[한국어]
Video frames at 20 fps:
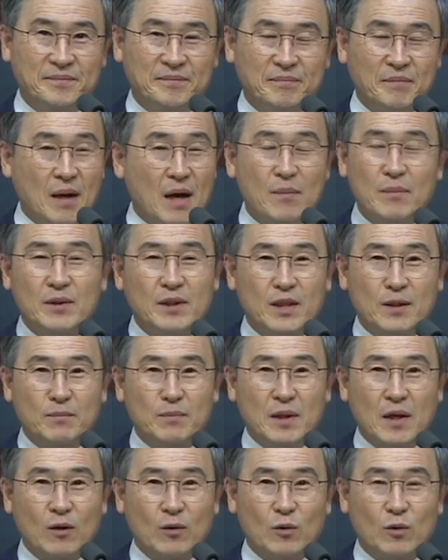밤이
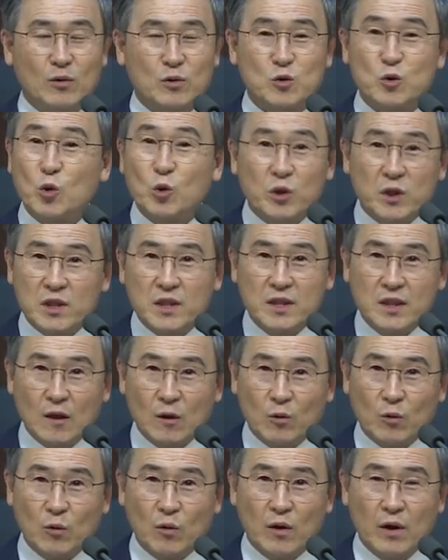깊다고
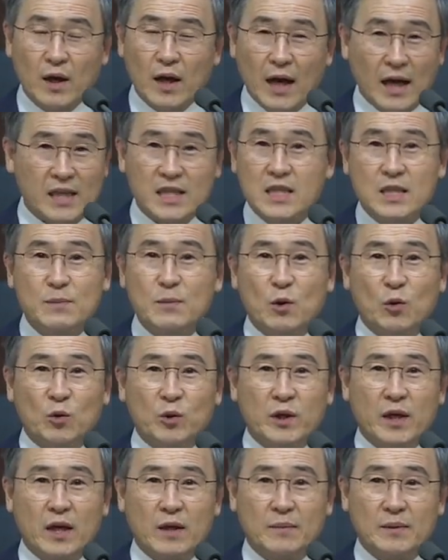소리친다고 아침이 오는
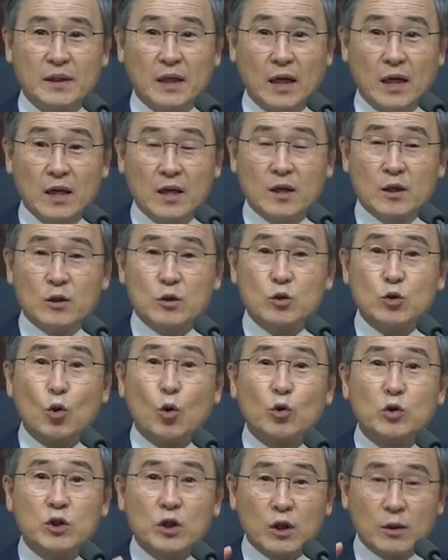게 아닙니다.
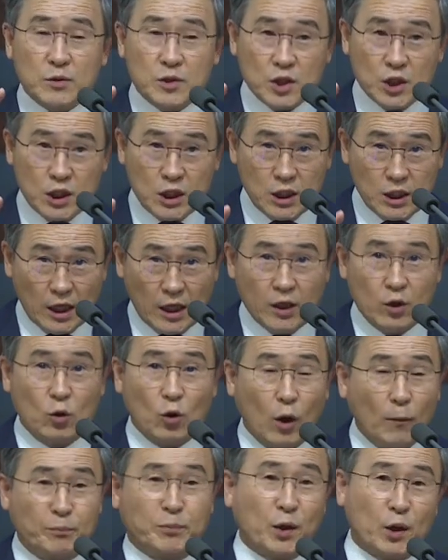속절없이 기다리고
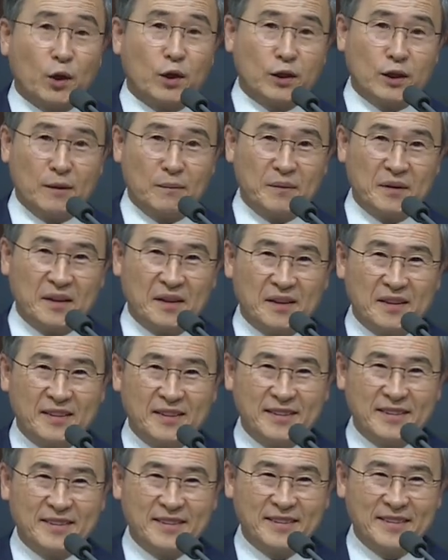엎드려야 됩니다.
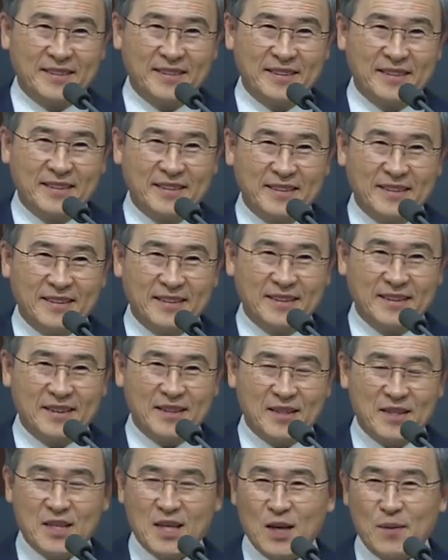
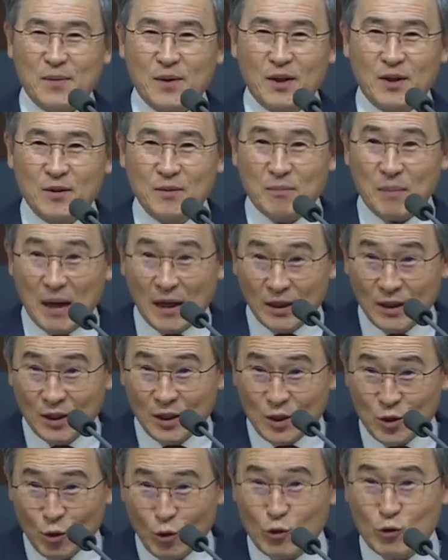새벽은
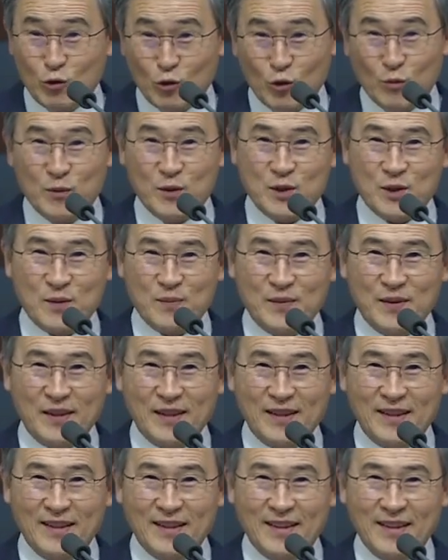반드시 올 줄로 믿습니다.